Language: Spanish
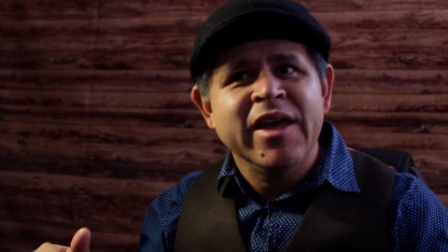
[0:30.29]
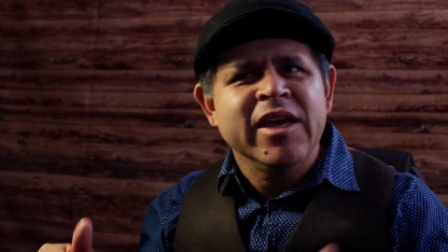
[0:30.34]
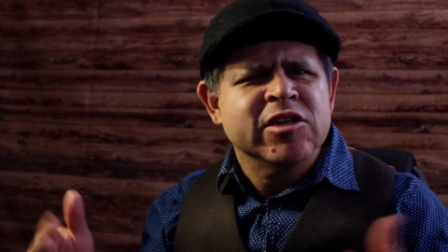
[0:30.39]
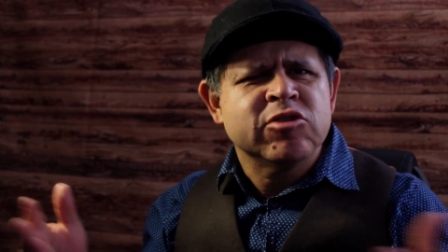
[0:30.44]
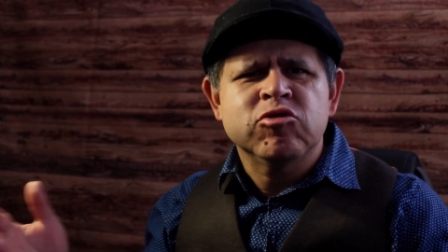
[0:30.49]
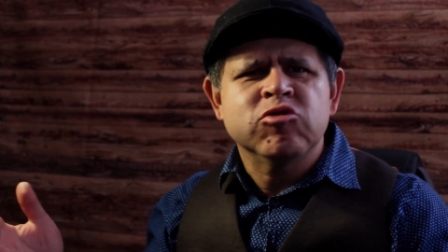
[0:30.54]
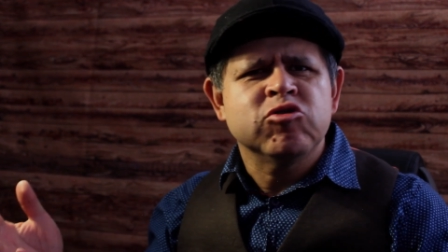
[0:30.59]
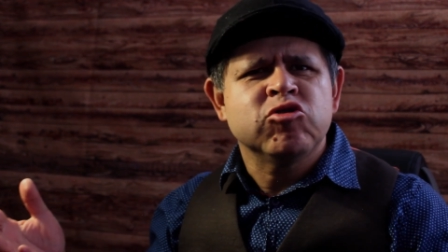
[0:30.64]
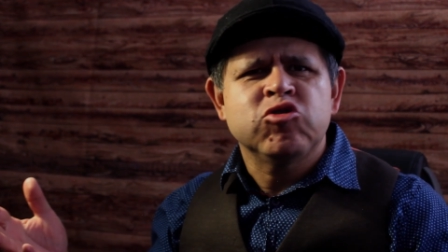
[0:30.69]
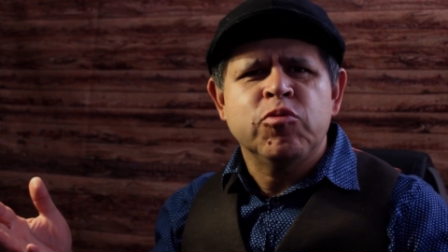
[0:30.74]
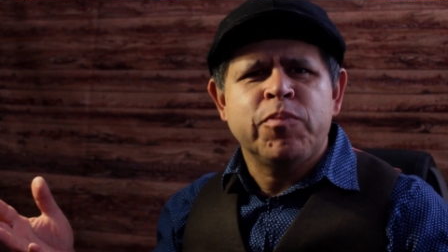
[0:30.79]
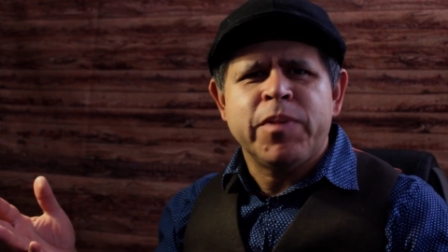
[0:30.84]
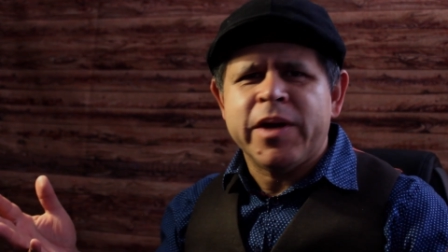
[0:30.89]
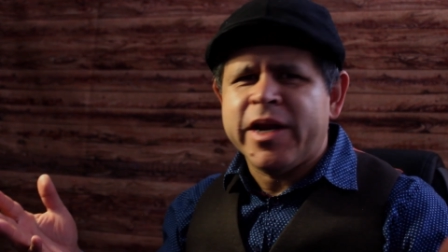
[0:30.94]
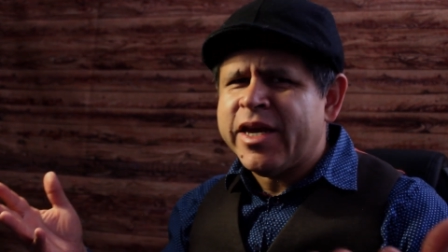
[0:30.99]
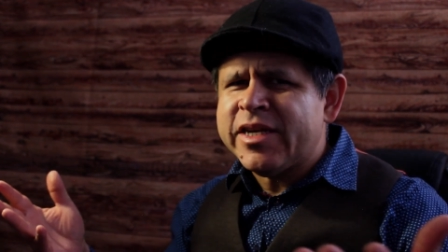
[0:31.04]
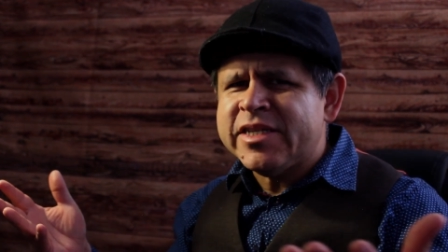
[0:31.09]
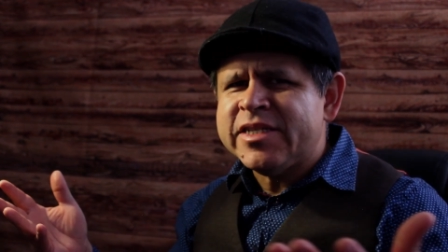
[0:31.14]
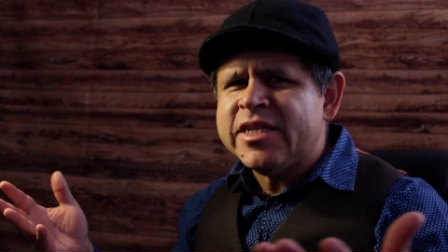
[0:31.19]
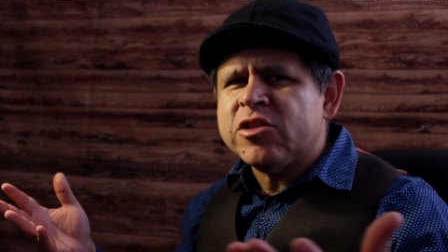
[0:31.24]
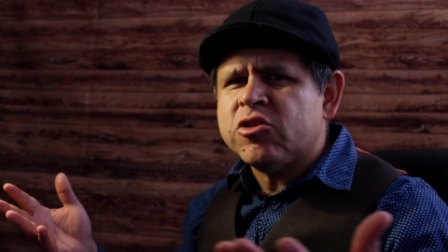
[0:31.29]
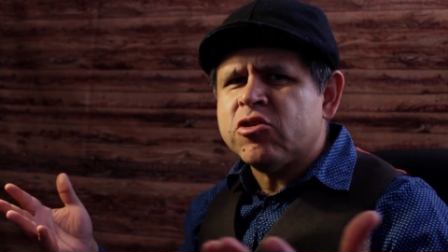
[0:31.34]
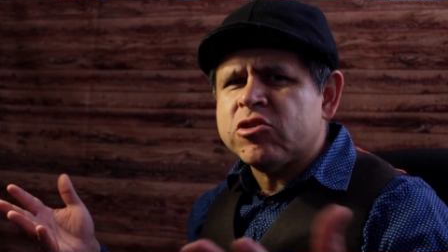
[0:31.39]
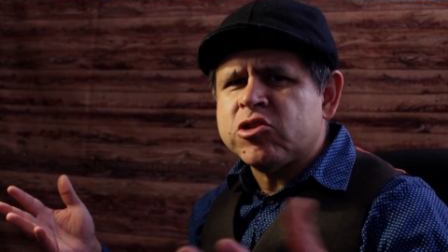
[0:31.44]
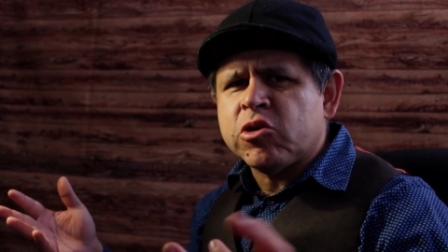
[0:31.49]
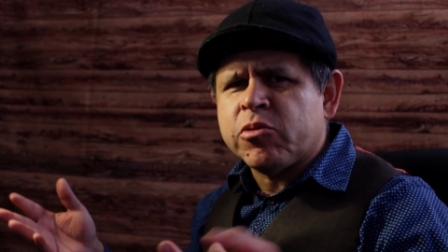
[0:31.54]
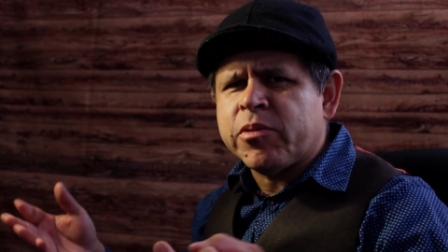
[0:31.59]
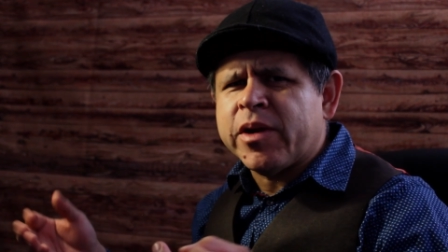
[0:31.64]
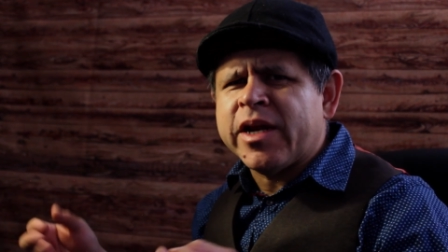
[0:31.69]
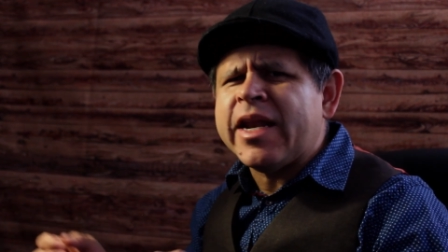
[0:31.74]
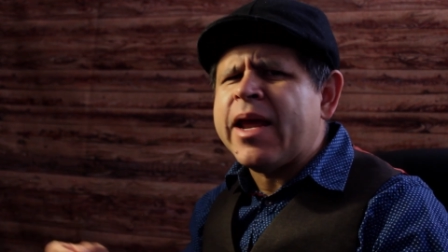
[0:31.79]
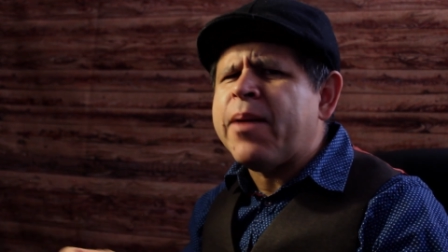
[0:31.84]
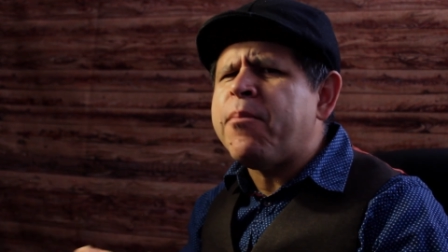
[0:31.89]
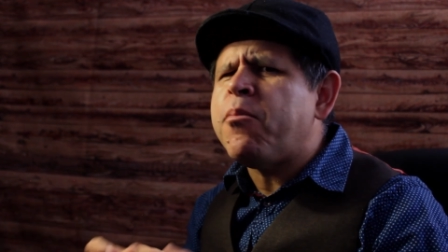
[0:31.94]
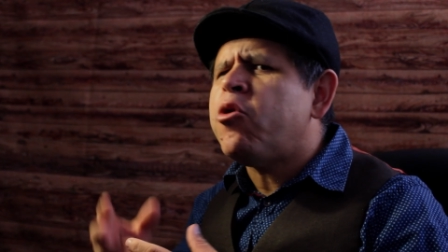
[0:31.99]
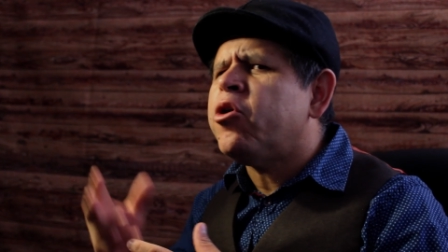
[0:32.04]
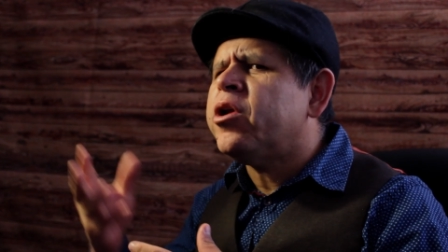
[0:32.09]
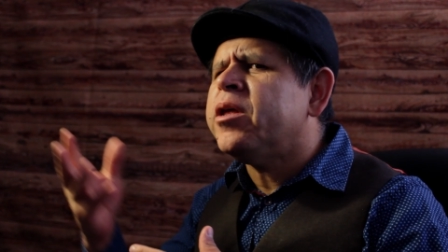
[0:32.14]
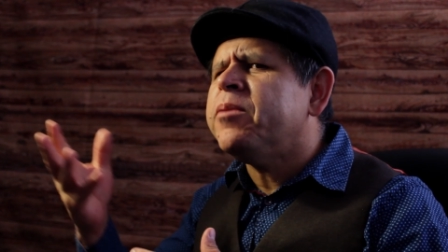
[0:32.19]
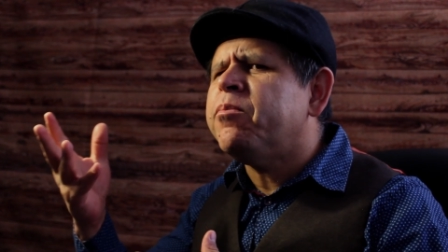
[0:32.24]
su superéxito sobre el
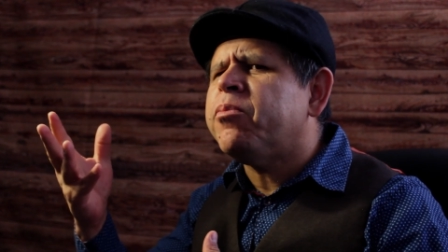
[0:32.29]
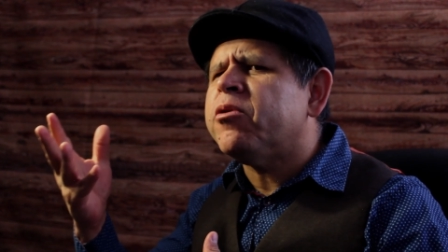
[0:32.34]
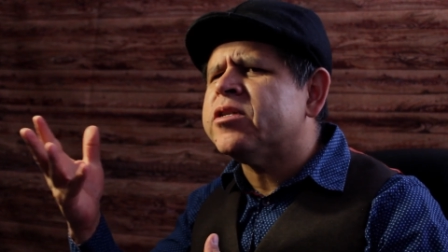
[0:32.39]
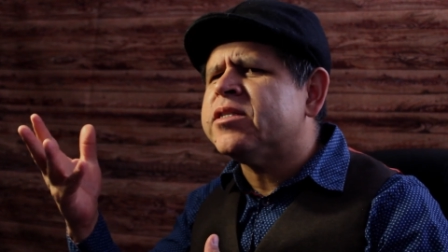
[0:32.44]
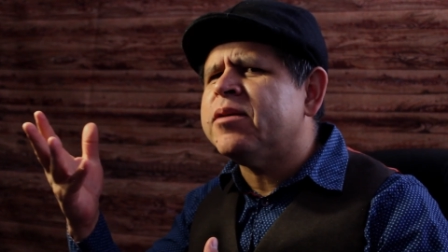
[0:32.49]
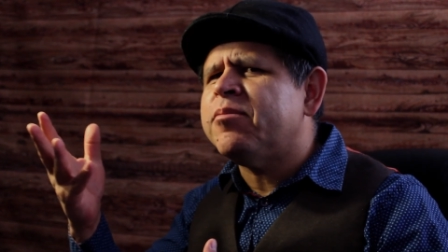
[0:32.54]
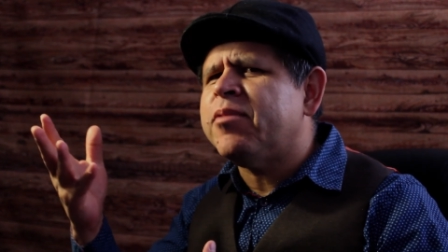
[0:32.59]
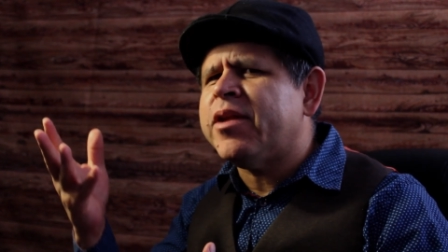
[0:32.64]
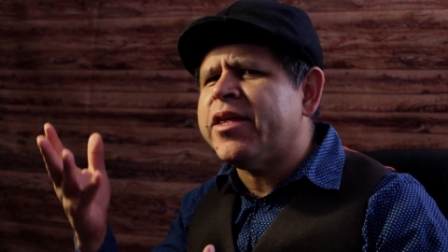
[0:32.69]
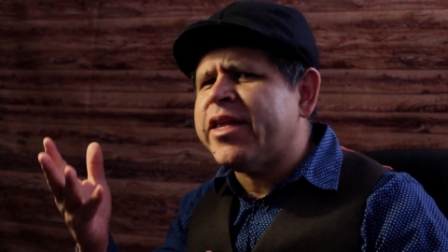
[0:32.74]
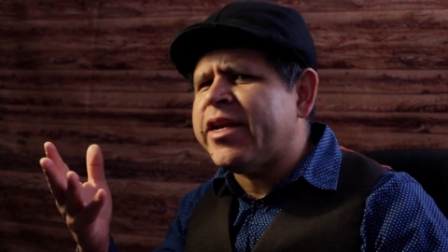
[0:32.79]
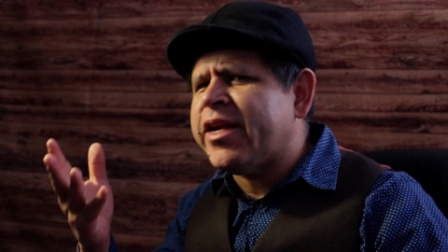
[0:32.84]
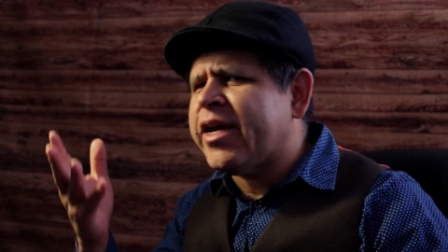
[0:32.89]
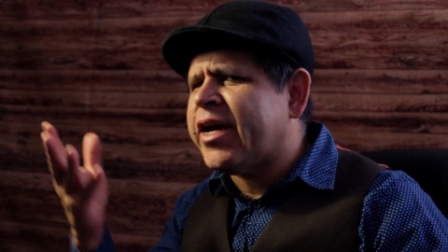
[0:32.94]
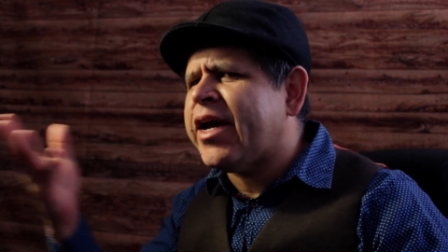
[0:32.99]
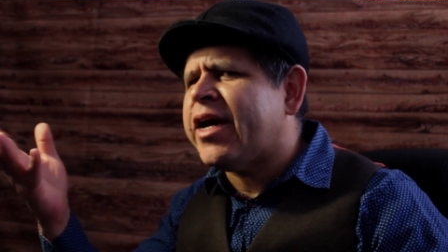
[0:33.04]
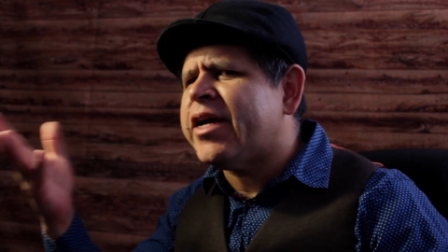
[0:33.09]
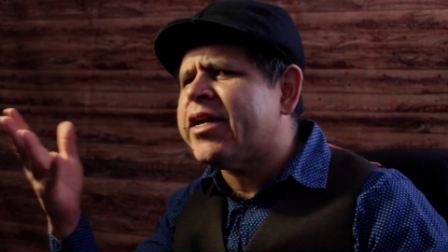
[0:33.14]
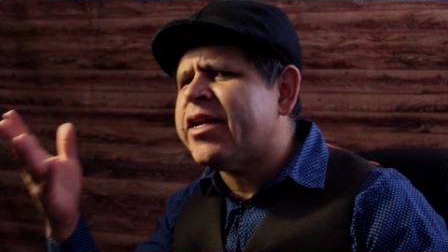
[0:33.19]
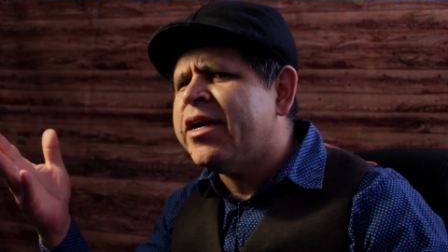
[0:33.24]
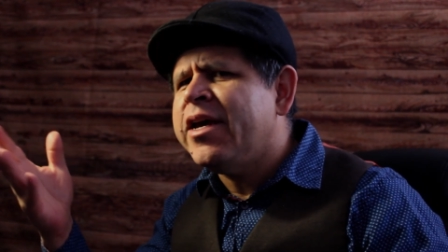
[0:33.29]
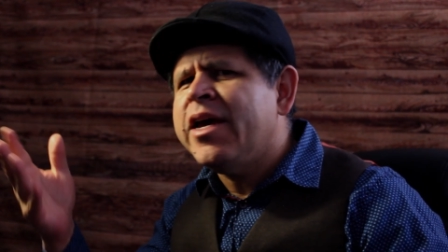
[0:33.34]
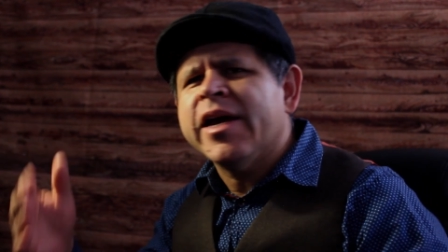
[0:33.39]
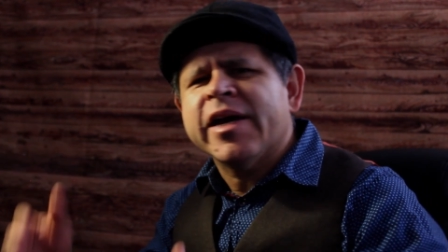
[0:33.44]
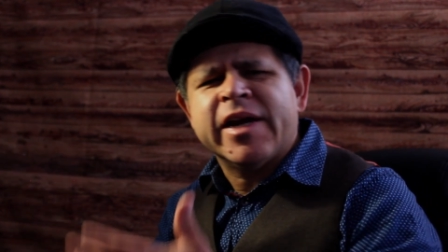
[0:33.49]
amor imposible de negar